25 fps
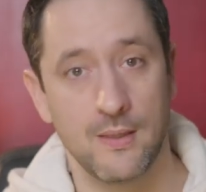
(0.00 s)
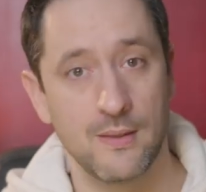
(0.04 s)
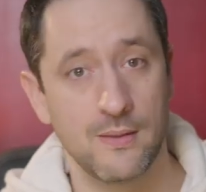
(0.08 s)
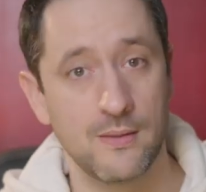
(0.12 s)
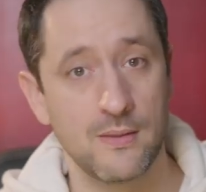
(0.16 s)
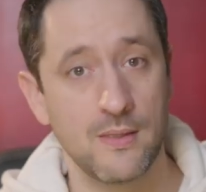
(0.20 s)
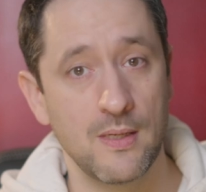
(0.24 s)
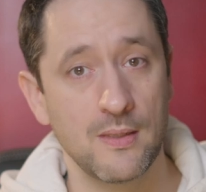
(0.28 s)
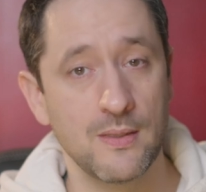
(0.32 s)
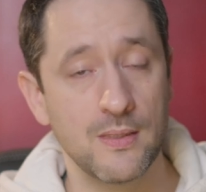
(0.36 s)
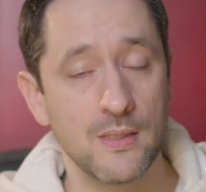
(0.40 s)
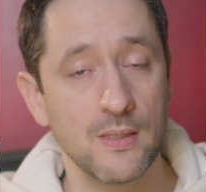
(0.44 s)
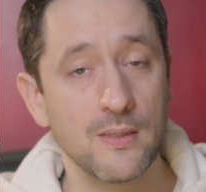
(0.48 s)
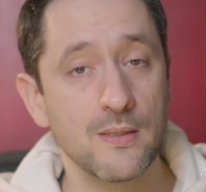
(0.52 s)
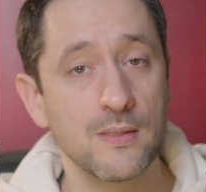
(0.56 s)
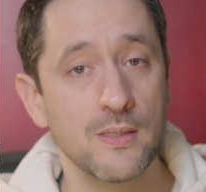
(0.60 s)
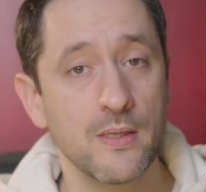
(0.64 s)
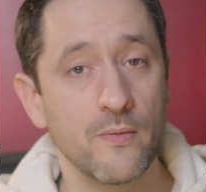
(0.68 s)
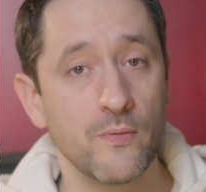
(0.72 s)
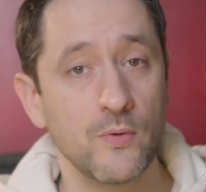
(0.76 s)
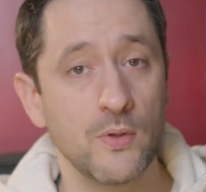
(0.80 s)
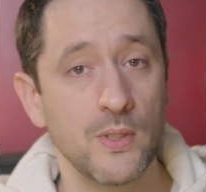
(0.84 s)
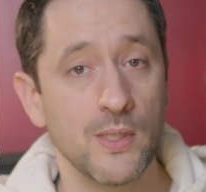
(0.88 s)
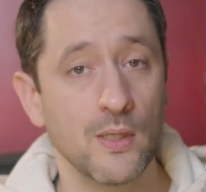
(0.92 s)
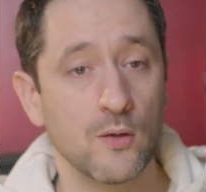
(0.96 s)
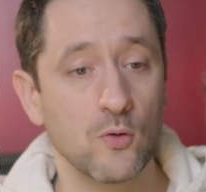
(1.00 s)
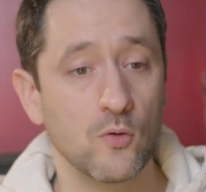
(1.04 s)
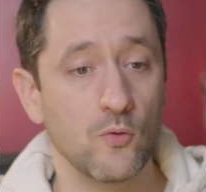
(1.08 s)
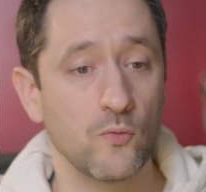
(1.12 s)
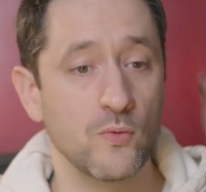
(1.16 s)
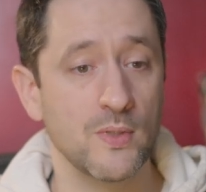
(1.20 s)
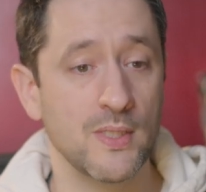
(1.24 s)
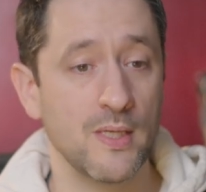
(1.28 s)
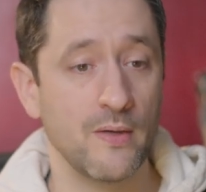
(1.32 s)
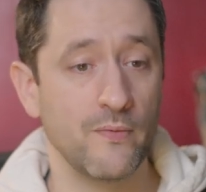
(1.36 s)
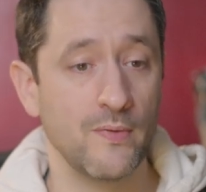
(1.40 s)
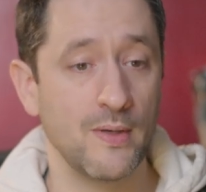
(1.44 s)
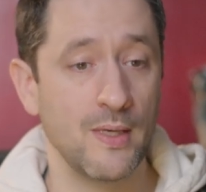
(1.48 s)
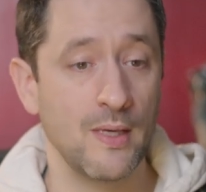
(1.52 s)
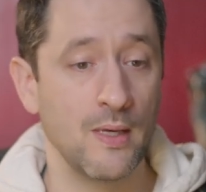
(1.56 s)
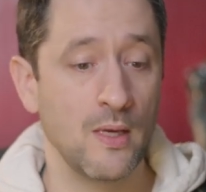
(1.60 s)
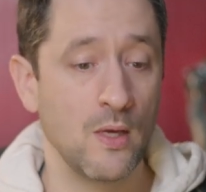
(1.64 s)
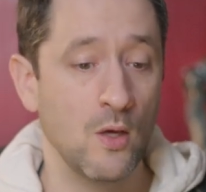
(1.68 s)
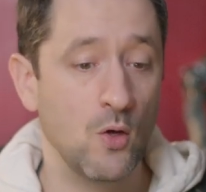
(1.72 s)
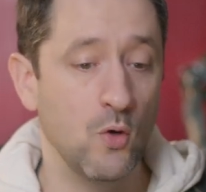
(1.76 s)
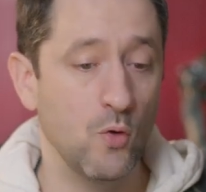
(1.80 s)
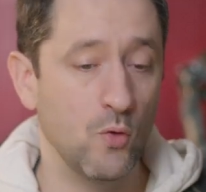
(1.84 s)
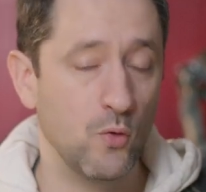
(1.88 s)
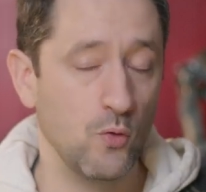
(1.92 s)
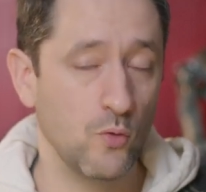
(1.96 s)
Statique, ça veut dire que vous avez
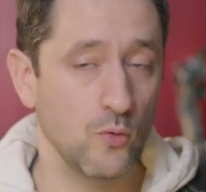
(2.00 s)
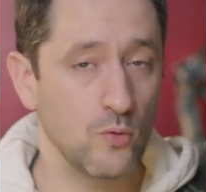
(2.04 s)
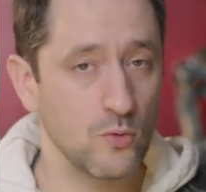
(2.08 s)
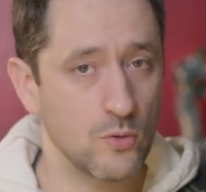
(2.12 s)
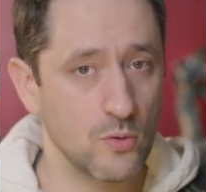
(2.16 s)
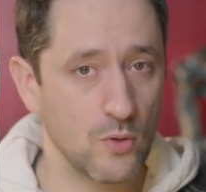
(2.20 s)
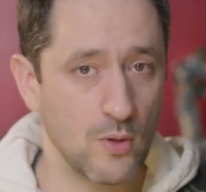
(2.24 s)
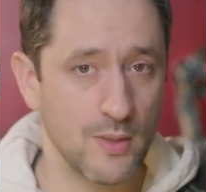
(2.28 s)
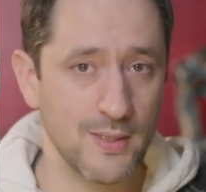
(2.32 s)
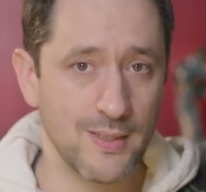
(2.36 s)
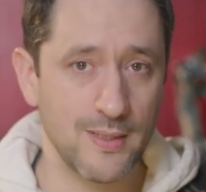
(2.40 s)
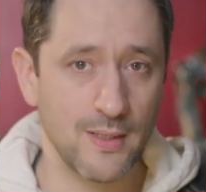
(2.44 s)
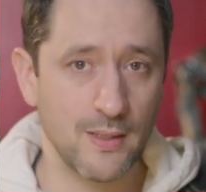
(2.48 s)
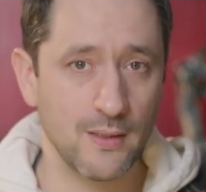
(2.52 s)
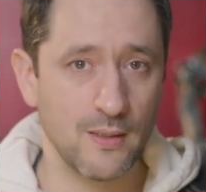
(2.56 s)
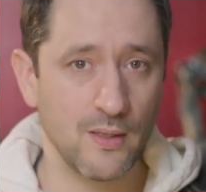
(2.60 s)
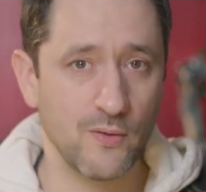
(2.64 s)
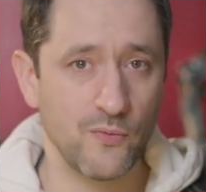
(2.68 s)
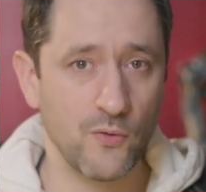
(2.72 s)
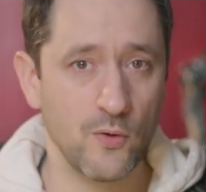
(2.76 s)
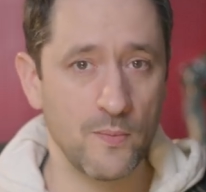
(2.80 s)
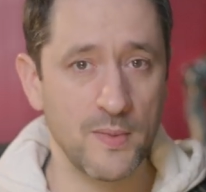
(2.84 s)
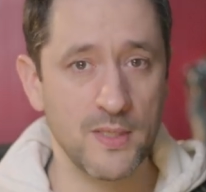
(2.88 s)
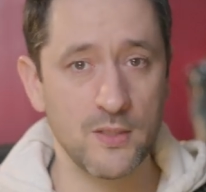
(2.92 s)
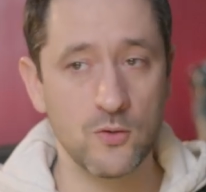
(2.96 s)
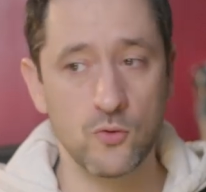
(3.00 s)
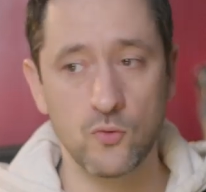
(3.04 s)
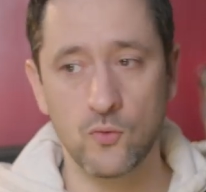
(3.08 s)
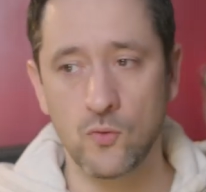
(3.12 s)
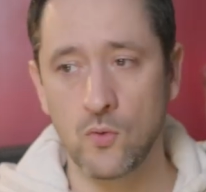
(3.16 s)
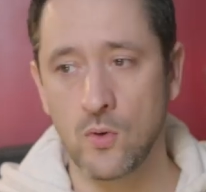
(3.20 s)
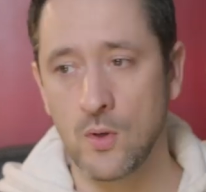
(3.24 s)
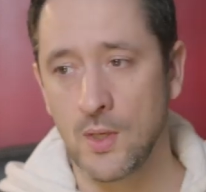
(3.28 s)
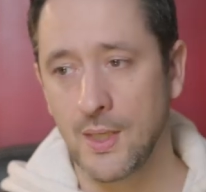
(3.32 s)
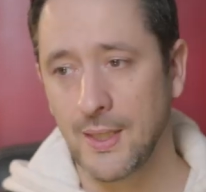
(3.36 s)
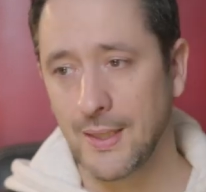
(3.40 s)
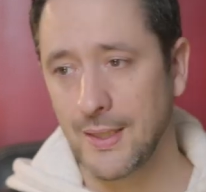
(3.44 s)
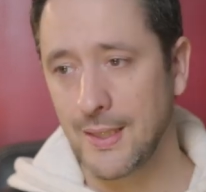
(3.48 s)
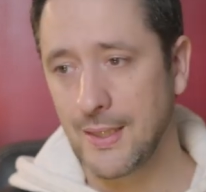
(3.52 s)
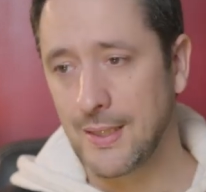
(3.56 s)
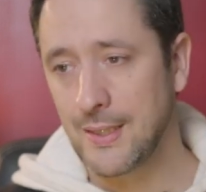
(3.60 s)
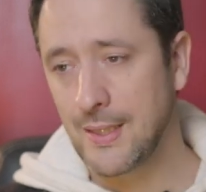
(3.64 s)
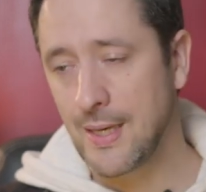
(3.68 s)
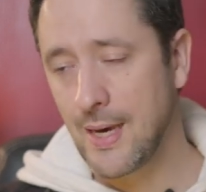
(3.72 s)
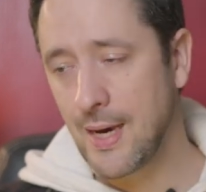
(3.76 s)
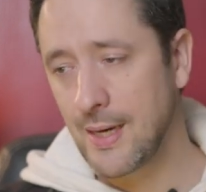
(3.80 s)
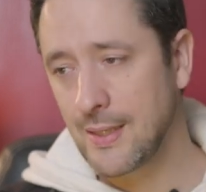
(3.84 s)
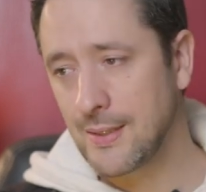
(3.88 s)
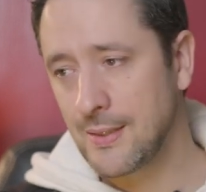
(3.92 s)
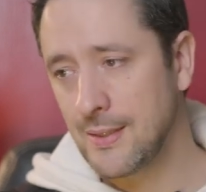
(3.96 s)
une seule série d'informations qui
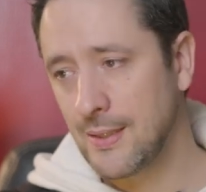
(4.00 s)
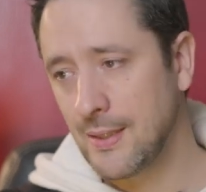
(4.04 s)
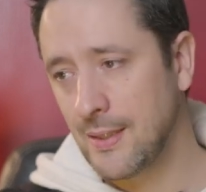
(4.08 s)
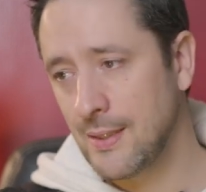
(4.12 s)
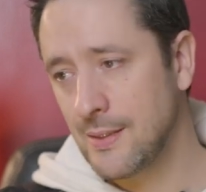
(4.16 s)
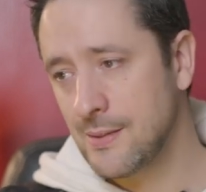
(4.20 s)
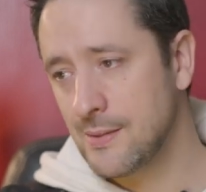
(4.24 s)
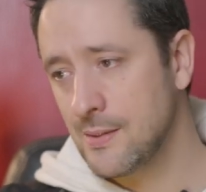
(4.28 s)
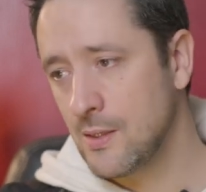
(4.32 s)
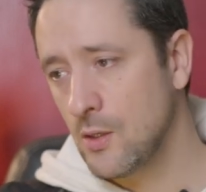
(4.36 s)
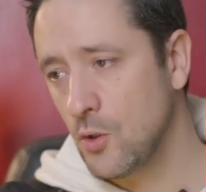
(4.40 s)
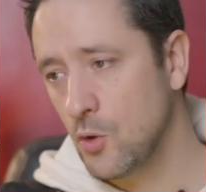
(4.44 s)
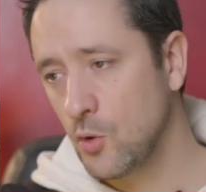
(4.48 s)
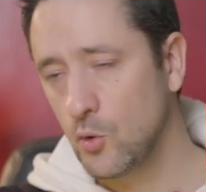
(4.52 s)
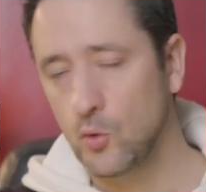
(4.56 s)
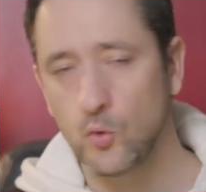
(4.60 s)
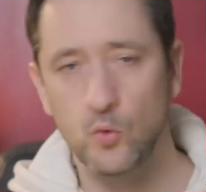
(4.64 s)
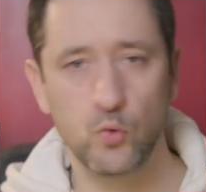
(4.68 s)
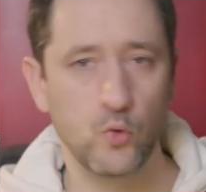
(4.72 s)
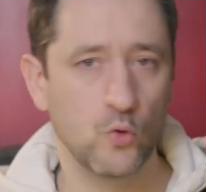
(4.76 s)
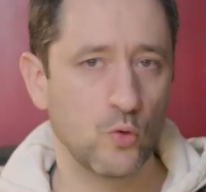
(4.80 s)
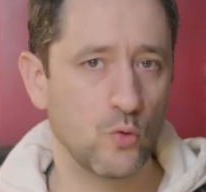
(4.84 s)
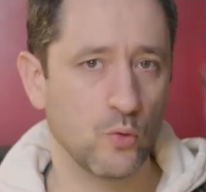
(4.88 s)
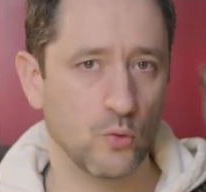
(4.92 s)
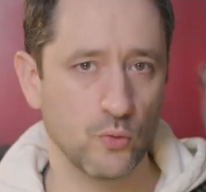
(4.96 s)
caractérise tout le